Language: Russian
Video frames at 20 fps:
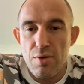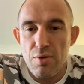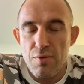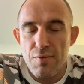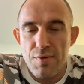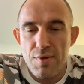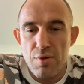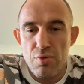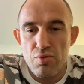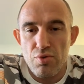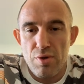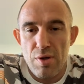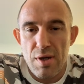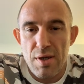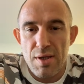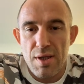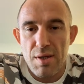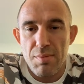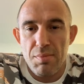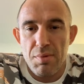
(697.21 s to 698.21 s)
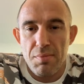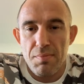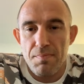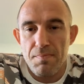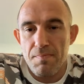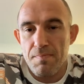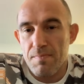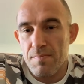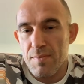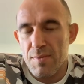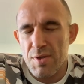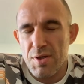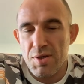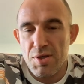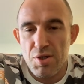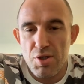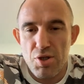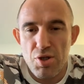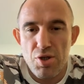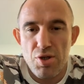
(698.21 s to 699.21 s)
UFC нужно хотя бы
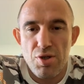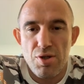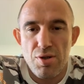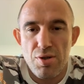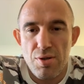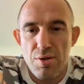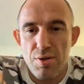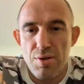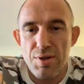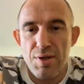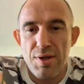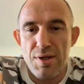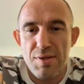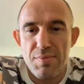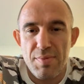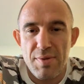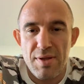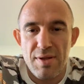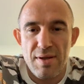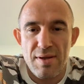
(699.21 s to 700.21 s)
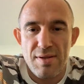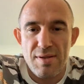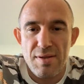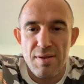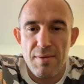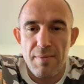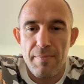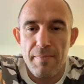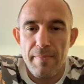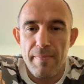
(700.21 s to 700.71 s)
тысяч 10-15.